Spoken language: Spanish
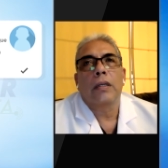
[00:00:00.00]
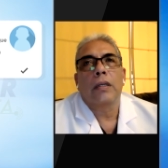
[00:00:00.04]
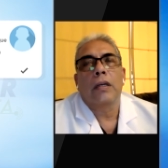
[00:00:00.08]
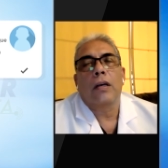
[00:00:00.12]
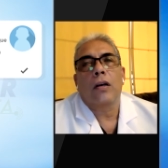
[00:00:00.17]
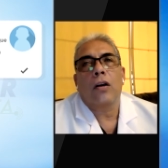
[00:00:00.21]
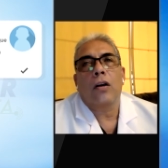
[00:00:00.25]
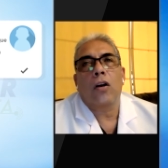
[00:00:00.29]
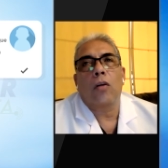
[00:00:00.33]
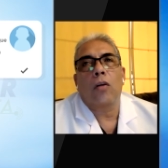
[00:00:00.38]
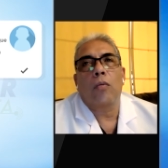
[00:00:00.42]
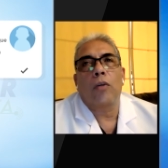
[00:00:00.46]

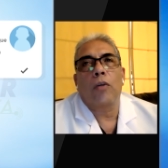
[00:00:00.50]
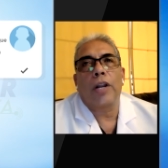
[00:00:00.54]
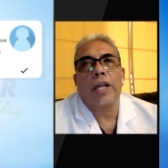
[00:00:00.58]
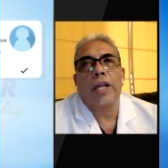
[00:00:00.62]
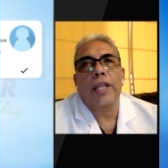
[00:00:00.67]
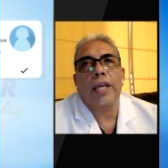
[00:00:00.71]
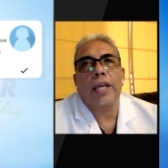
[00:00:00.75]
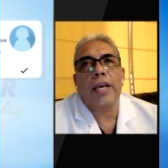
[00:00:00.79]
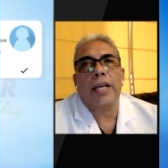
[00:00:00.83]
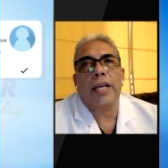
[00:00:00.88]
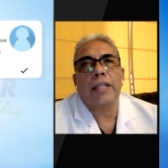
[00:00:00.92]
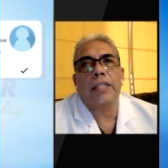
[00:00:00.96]
Como le
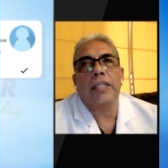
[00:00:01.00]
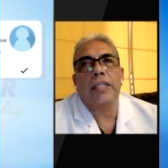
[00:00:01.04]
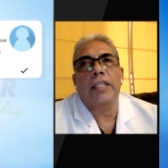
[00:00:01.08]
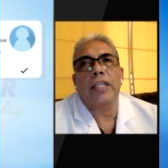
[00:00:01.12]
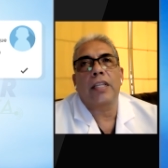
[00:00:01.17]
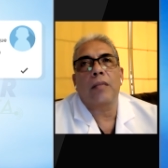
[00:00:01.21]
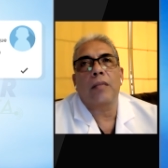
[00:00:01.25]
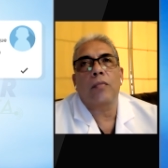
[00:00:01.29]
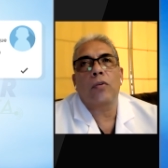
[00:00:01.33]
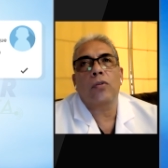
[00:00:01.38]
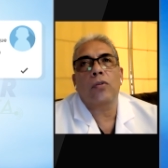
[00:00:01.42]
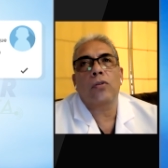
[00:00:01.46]
dije, si
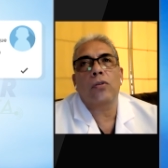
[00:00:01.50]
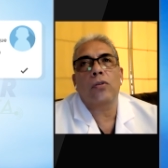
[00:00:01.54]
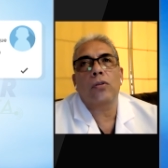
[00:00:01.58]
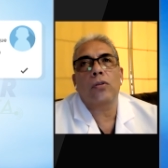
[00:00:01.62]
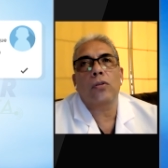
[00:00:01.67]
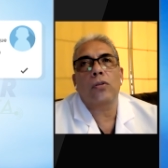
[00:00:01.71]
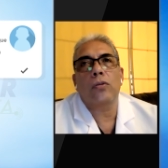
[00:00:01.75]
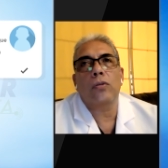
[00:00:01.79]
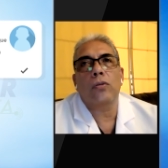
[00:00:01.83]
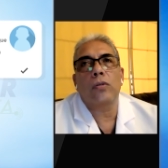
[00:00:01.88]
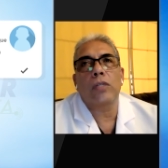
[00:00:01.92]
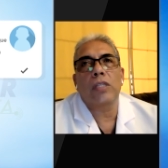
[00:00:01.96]
tenemos
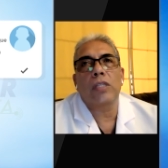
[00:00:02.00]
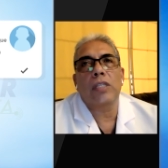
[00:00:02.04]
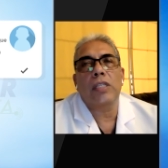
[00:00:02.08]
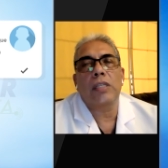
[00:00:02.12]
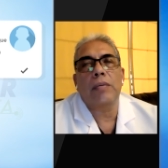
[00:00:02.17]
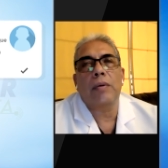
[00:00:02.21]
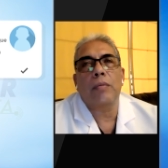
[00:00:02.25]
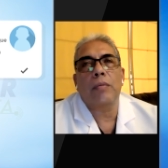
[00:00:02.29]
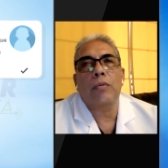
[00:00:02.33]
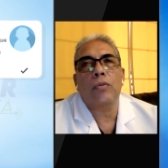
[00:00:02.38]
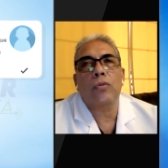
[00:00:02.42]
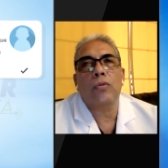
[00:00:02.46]
y si
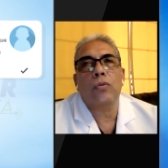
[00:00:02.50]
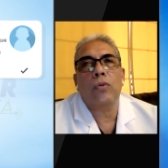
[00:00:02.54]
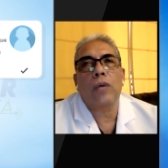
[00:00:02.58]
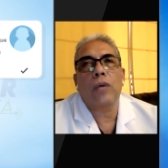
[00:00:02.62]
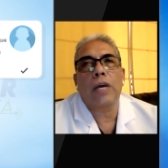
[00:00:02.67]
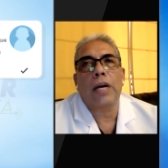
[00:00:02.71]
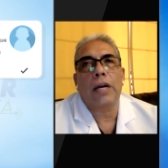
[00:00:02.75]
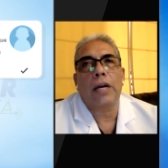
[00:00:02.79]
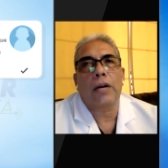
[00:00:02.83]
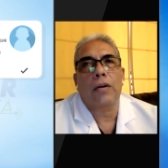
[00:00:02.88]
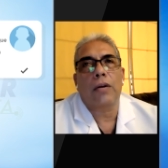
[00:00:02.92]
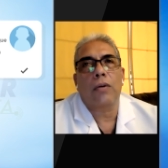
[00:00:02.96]
vemos un
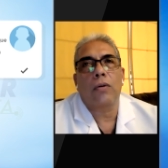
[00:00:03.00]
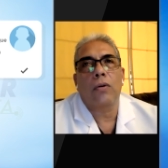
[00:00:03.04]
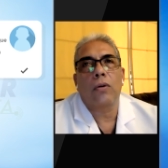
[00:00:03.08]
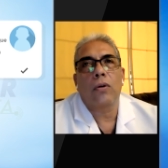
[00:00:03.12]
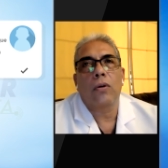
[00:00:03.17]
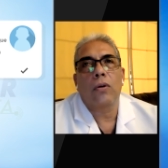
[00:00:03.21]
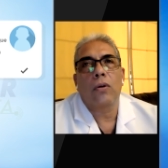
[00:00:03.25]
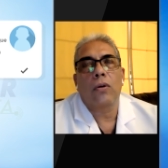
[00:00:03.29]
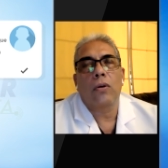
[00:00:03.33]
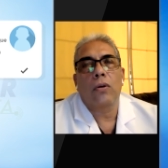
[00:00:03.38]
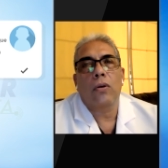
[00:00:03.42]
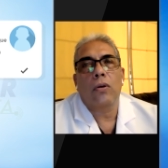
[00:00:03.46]
carro
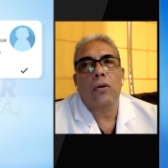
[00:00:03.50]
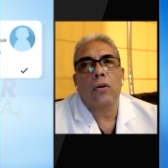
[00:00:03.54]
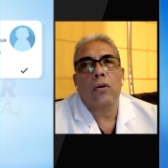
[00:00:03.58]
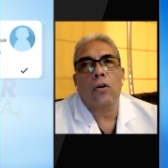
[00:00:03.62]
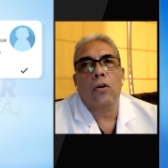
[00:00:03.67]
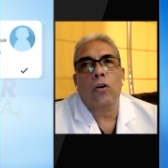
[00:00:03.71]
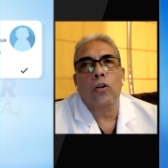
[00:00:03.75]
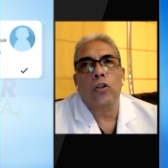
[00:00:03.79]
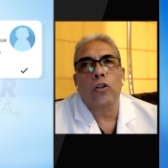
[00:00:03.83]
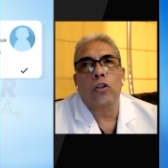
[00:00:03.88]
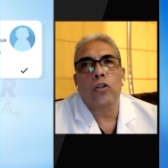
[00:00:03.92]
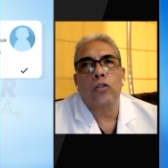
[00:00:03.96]
con los
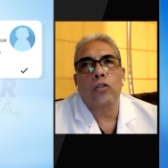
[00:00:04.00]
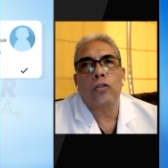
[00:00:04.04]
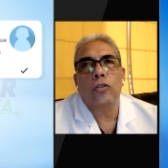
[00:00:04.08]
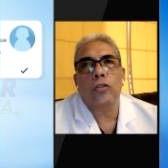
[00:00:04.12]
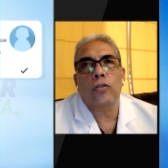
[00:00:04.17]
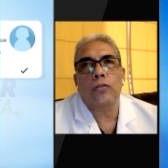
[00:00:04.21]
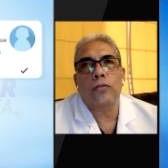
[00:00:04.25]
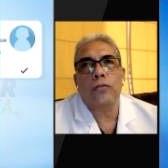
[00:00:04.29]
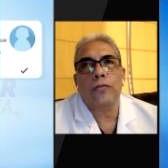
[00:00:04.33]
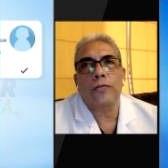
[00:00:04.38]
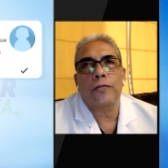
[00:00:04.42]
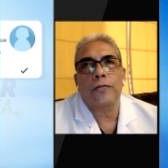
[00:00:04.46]
dos
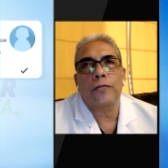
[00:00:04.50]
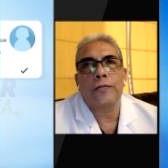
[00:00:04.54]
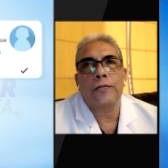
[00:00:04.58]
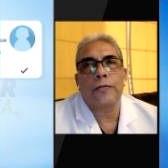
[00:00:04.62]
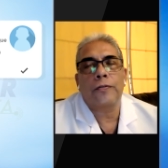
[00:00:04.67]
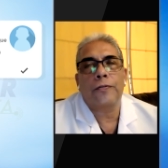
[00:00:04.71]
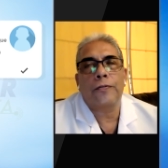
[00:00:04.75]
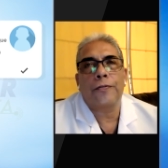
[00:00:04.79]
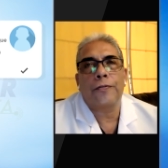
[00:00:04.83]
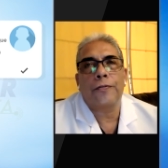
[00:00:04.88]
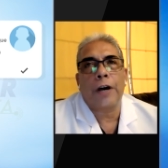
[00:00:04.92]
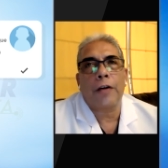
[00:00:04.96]

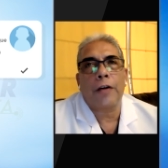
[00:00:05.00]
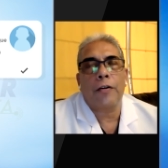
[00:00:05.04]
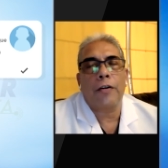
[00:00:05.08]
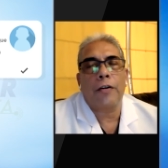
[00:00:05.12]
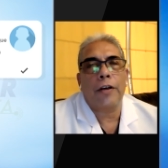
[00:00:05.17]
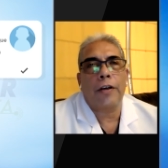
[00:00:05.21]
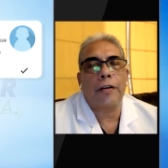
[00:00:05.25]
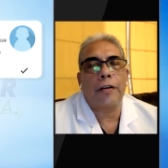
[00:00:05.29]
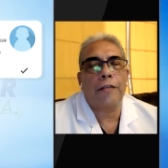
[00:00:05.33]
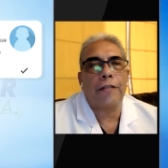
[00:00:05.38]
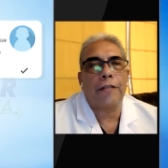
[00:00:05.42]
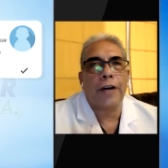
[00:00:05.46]

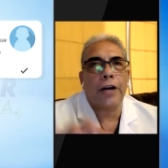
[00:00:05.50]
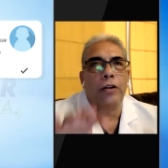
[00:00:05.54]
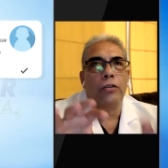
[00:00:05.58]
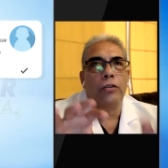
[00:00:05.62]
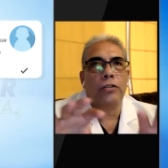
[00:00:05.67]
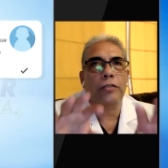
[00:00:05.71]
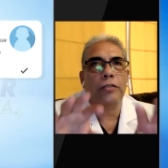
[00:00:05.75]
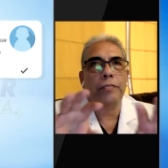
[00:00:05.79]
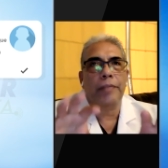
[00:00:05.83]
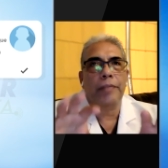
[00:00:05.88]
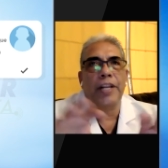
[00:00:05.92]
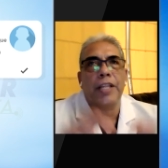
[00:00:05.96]
faros
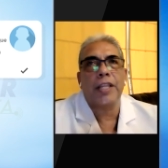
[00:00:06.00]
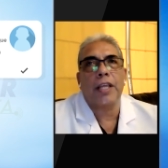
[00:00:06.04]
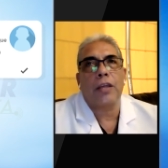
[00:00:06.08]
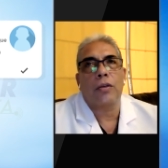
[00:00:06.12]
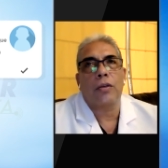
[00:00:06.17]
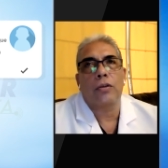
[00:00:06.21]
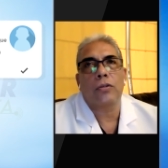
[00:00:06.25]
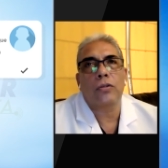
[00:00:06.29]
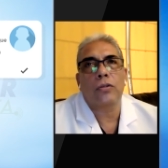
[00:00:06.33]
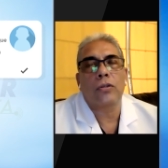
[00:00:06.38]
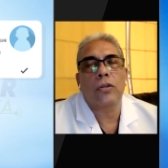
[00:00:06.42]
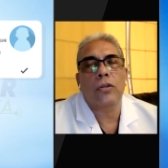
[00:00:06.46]

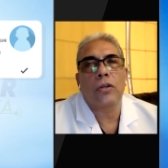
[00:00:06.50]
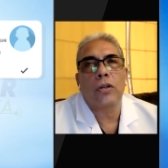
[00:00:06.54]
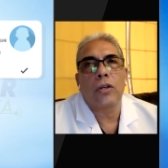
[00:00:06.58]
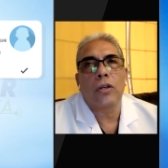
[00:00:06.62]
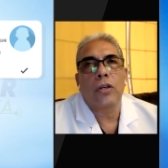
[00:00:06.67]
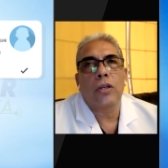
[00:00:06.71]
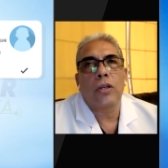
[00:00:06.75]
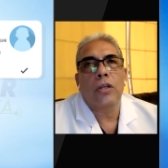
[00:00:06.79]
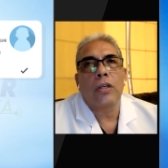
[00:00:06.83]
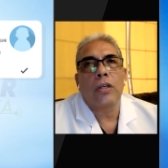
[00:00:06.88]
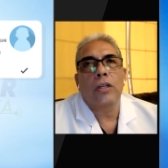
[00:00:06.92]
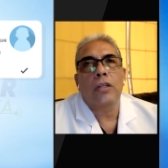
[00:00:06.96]
prendidos,
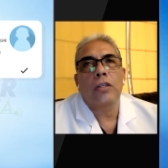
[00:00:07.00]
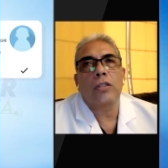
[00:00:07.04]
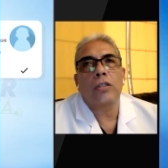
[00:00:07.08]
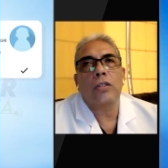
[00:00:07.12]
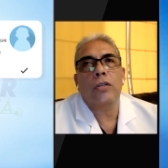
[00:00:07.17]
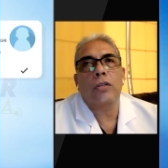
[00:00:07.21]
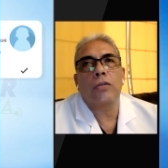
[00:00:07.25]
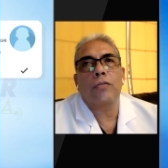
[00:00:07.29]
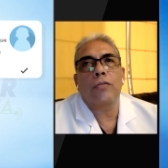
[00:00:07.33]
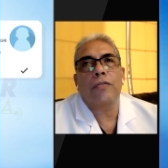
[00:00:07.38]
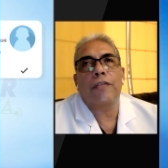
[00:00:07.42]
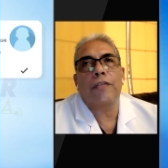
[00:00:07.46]
si
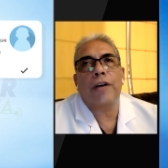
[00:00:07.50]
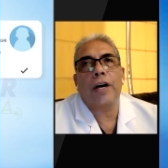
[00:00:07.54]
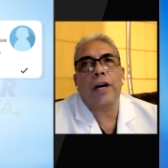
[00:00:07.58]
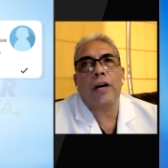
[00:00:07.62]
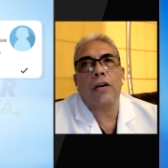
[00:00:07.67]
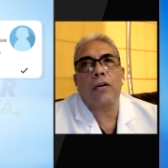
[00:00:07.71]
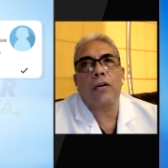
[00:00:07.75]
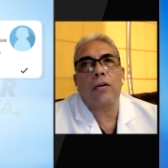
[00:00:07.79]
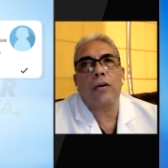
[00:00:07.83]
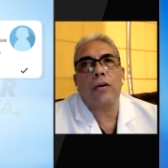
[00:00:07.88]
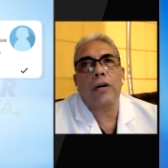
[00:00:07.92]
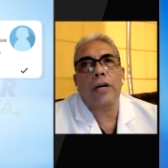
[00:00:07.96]
un
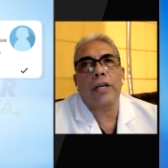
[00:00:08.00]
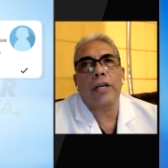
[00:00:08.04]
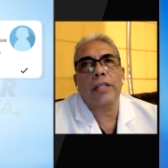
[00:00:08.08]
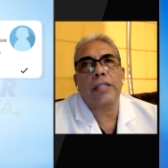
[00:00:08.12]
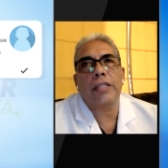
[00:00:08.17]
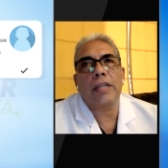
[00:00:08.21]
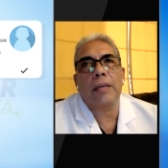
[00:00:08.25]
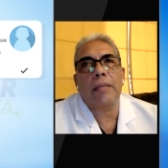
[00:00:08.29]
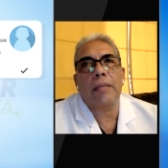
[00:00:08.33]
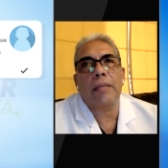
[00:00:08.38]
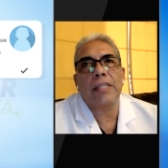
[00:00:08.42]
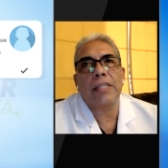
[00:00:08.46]
faro está
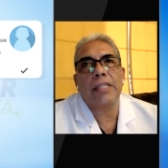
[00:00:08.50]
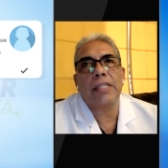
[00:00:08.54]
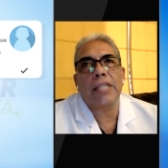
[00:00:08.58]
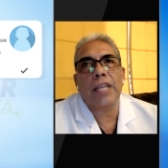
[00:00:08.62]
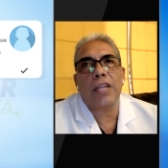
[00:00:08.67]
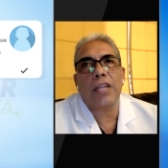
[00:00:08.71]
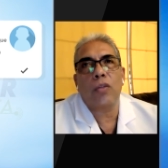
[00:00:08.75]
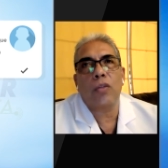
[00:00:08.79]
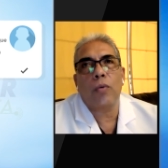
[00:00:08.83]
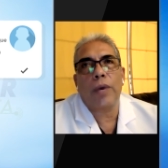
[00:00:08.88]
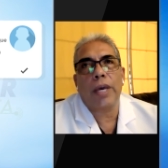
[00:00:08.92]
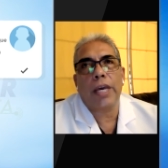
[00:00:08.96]
más
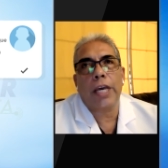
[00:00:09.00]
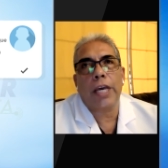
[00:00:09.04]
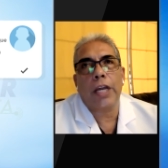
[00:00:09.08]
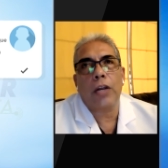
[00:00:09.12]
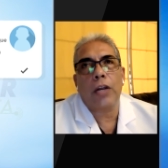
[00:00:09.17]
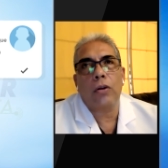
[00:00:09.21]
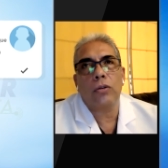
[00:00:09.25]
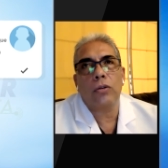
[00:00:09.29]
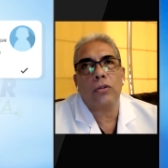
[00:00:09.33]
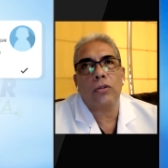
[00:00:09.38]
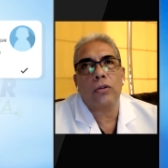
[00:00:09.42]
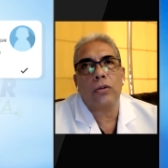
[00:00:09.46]
tenue que el
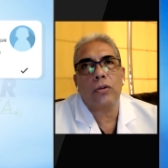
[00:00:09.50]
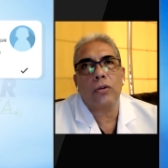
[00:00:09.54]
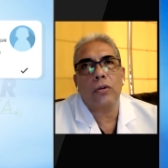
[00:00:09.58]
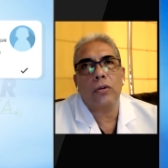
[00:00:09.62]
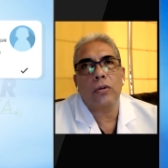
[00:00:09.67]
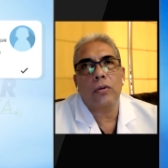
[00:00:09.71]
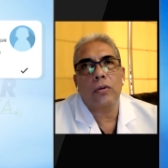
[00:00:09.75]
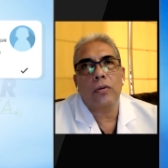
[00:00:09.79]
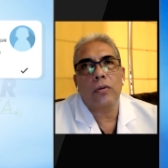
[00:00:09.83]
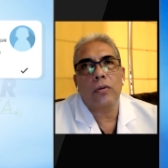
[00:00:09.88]
otro,